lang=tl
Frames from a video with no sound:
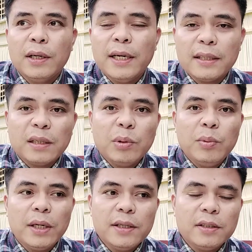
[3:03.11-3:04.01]
diha sa
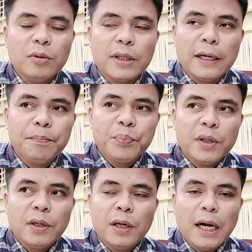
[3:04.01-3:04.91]
Biblia gisibutan
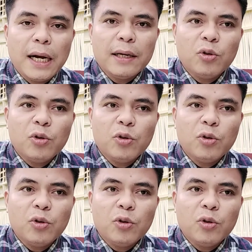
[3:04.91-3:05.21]
nga ang